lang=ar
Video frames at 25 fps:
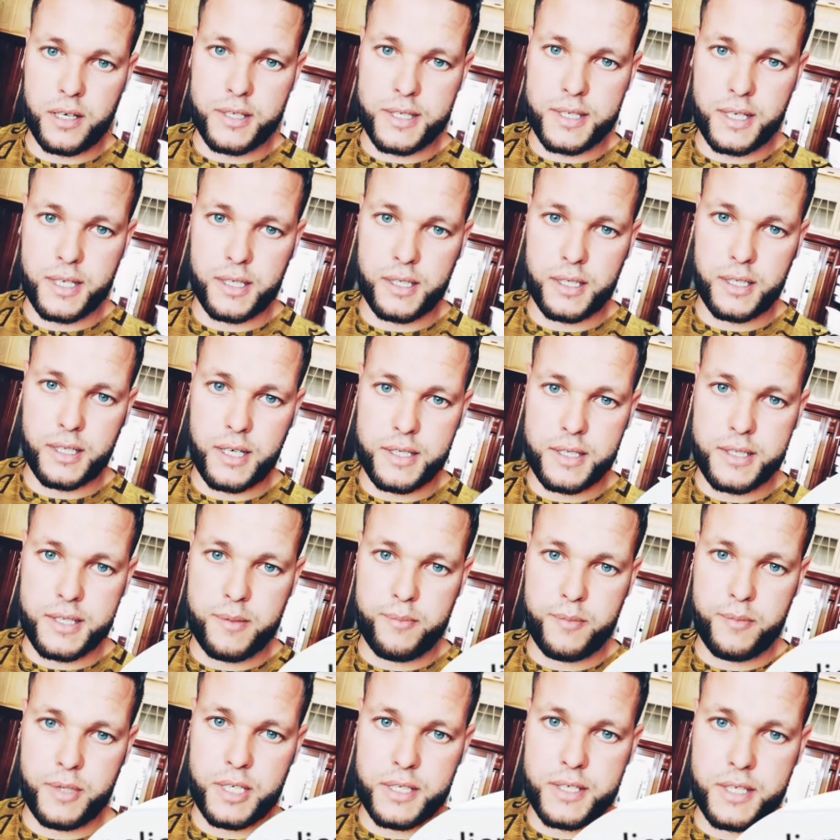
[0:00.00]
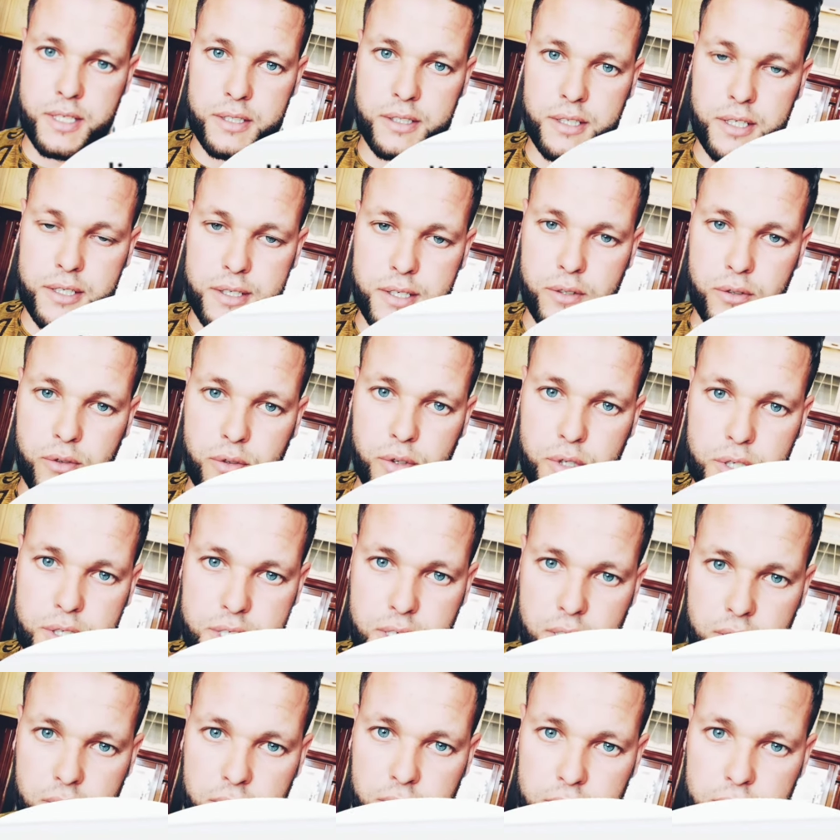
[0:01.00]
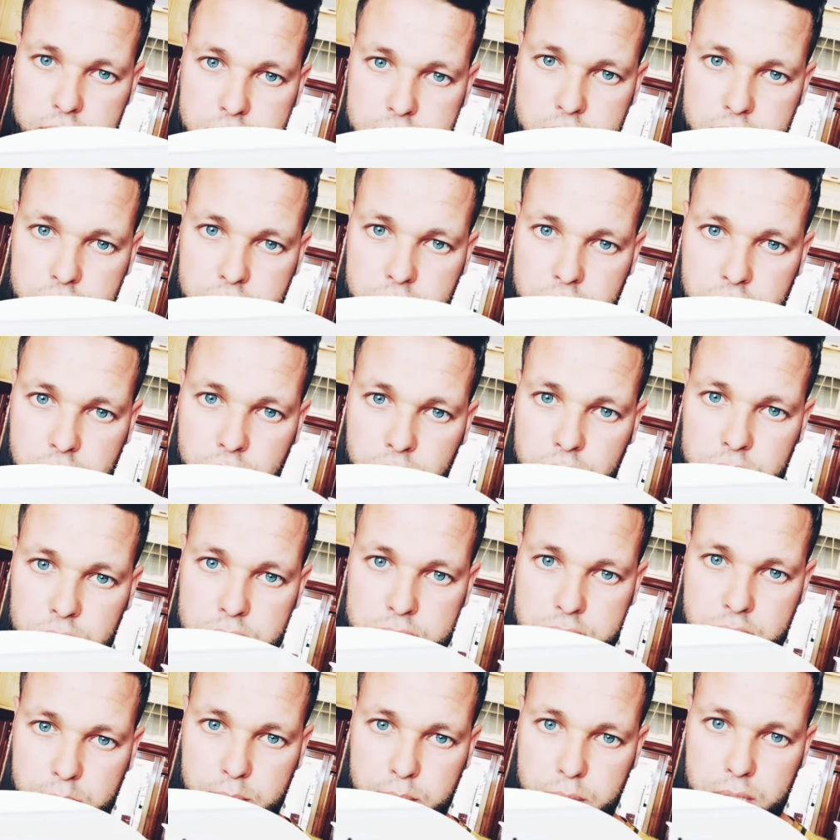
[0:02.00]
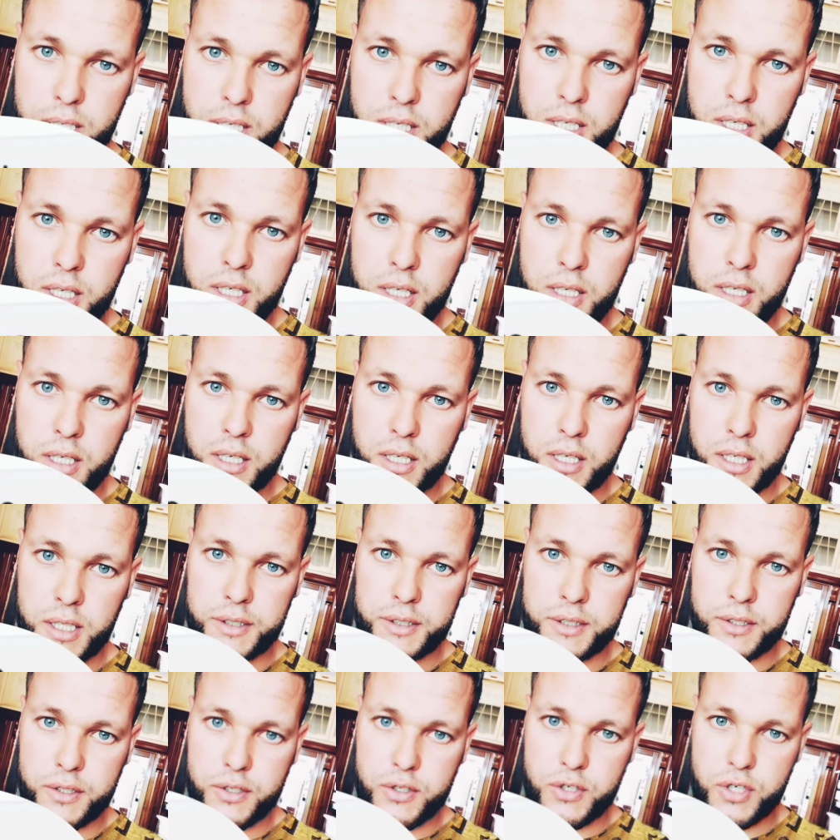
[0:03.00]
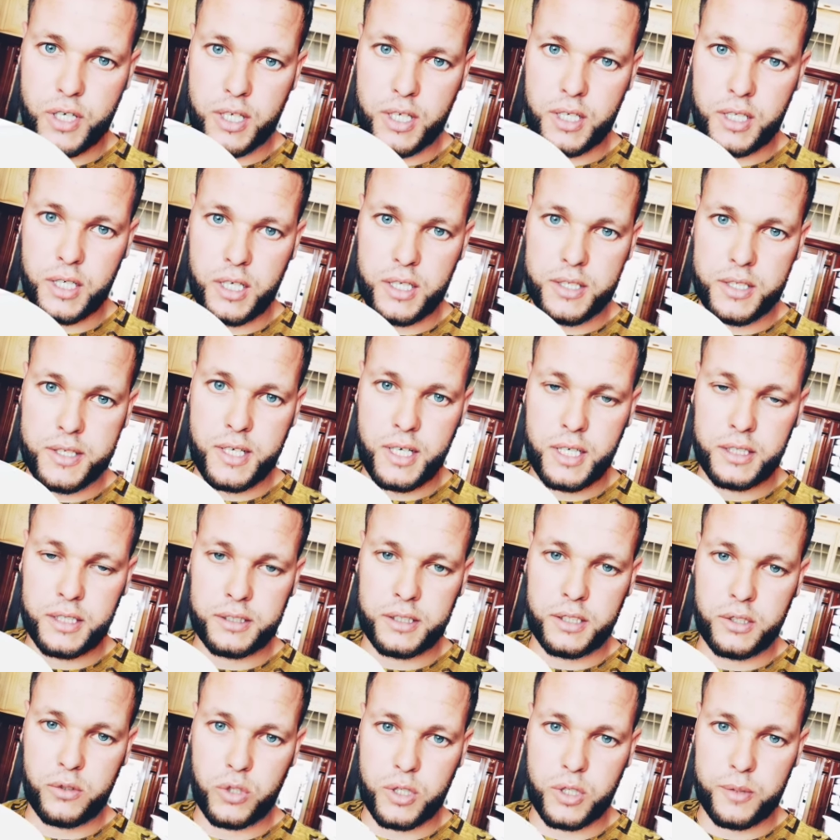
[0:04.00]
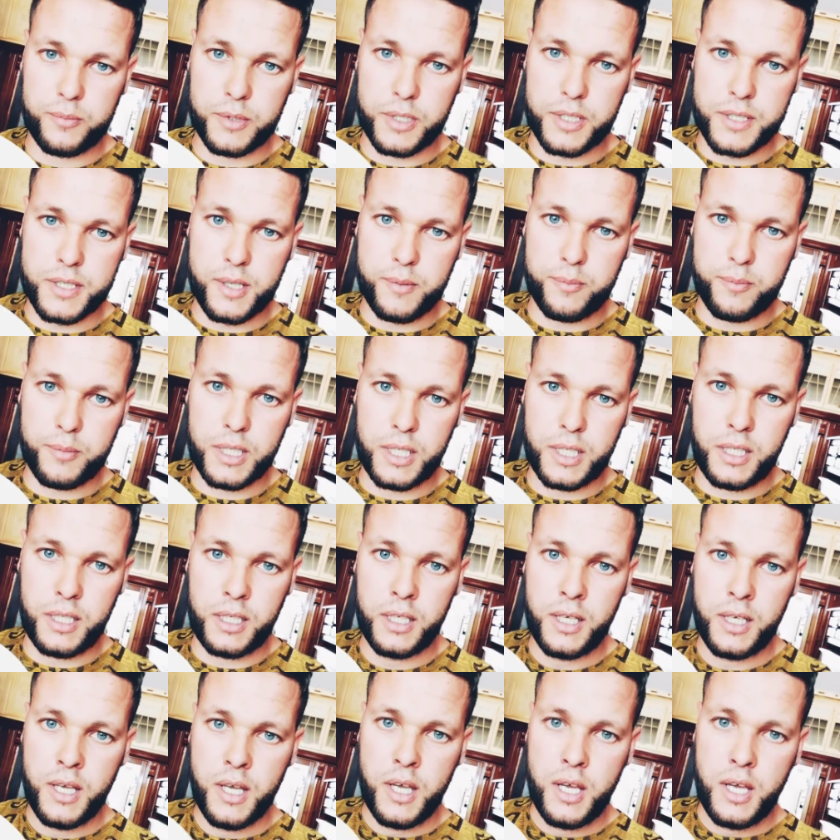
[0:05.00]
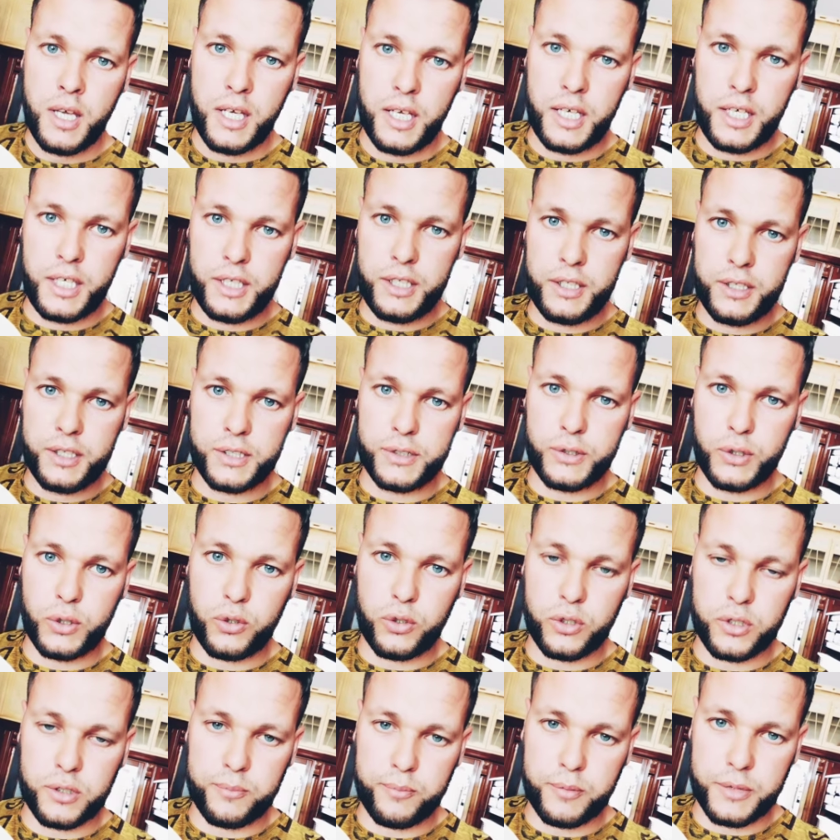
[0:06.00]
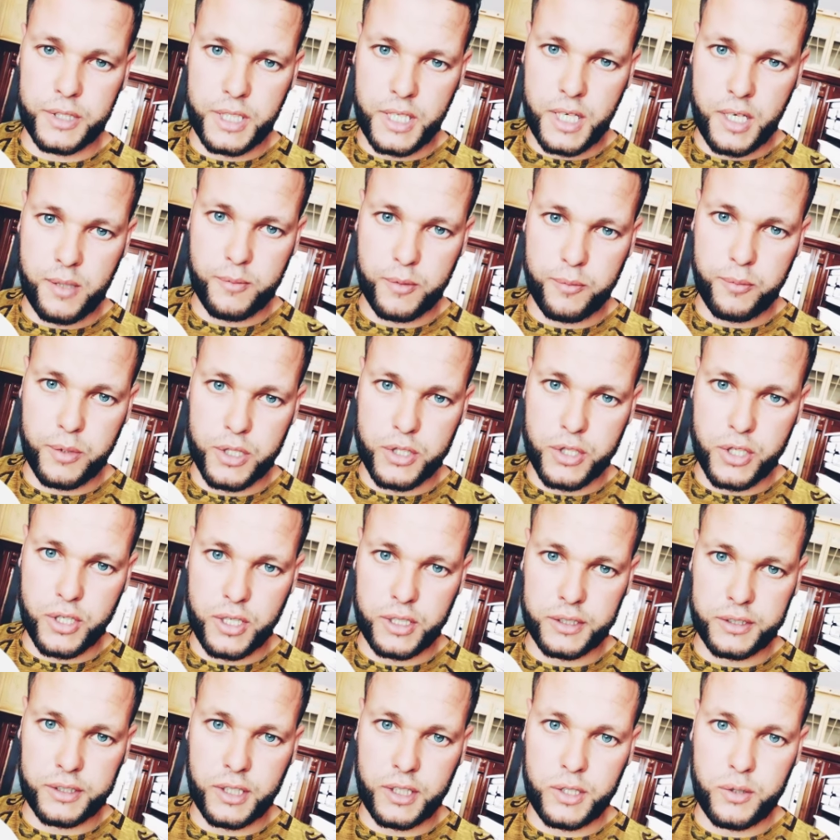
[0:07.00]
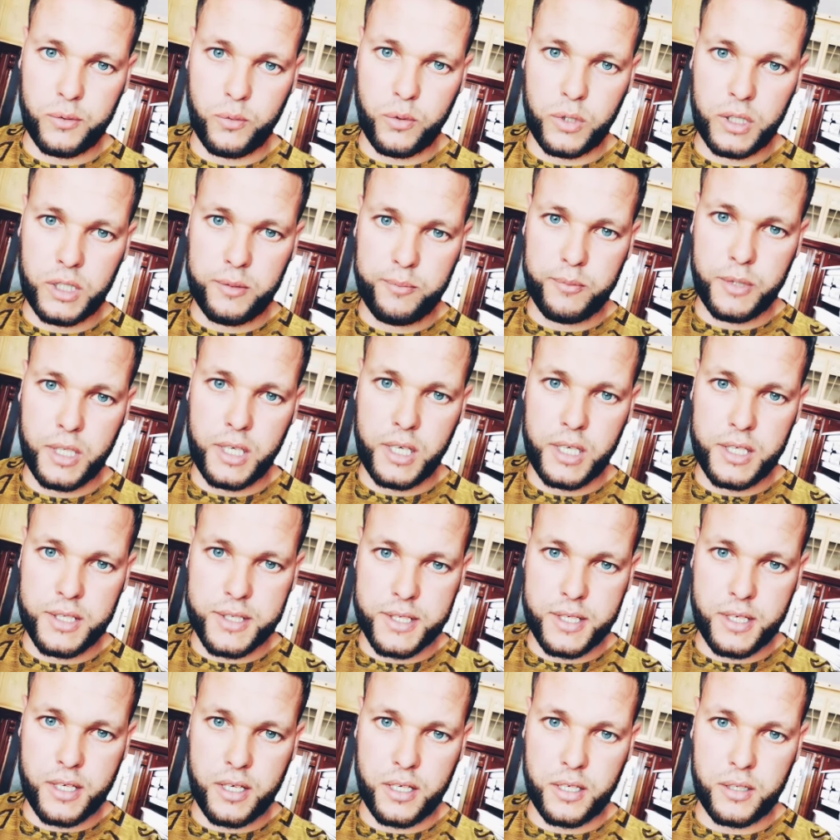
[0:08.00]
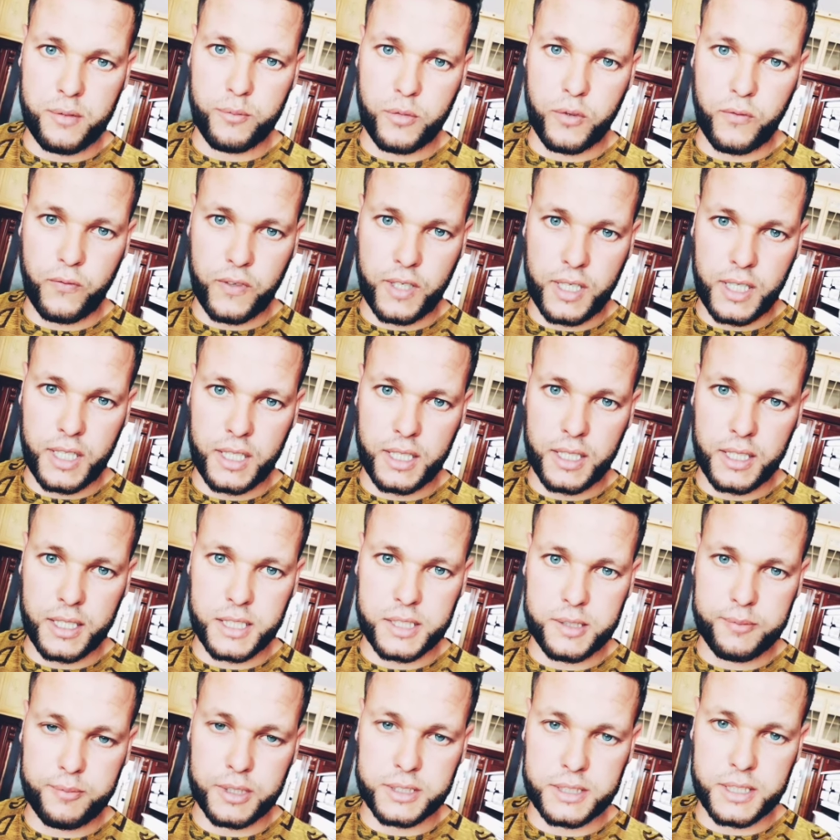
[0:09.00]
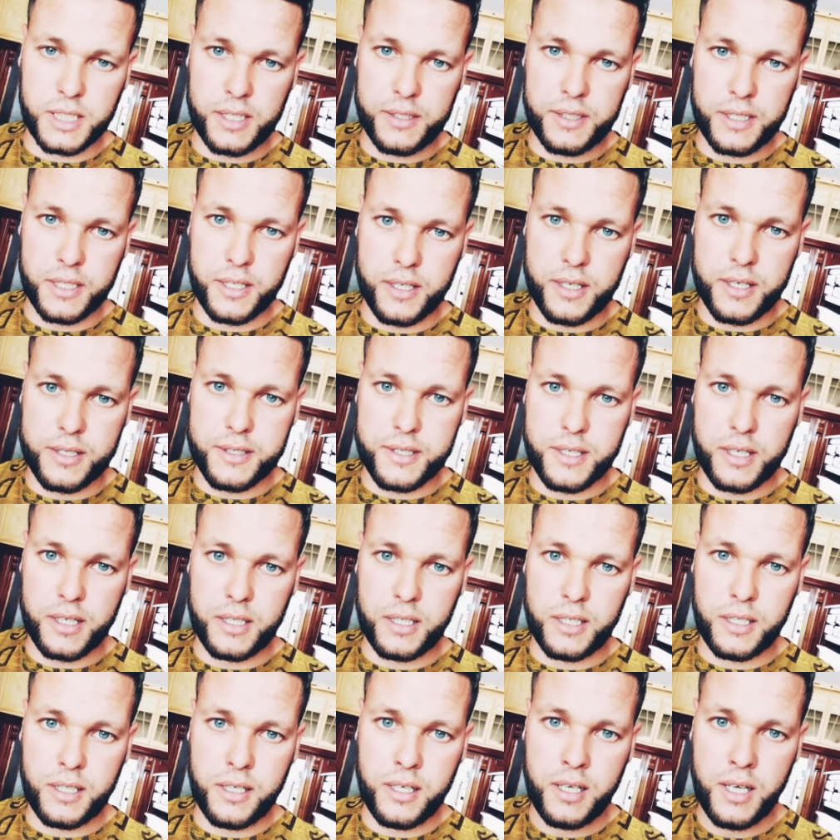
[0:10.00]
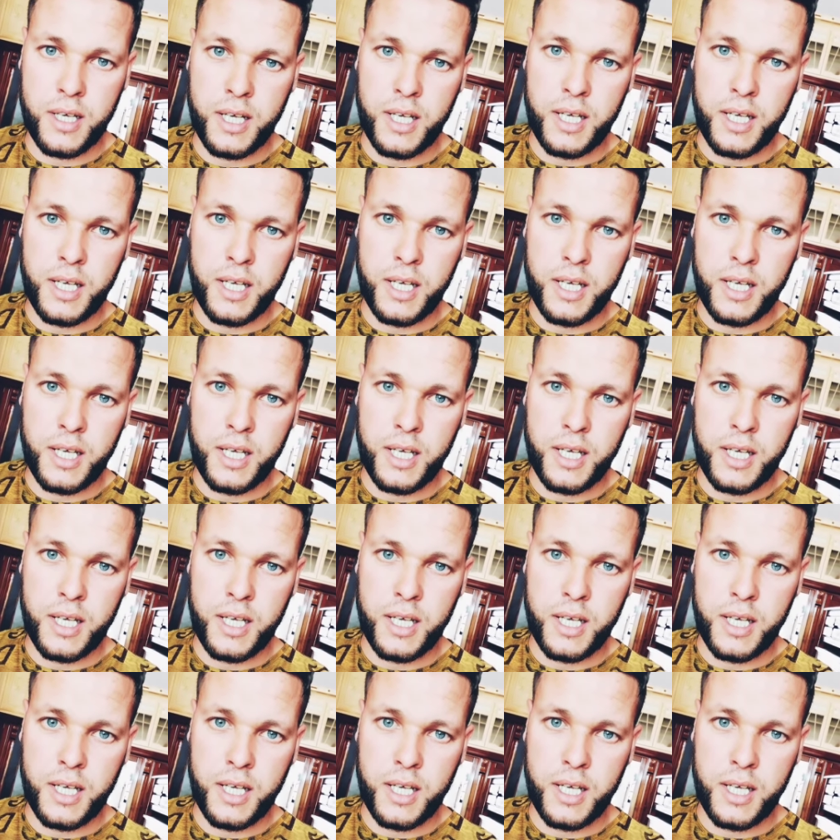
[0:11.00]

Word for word: رسائل اس ام اس ستصله رسالة نصية في صباح غد إن شاء الله الساعات الأولى من الصباح حين دخول الطالب منها مباشرة ولمن ليس مفعل خدمة هذه الرسائل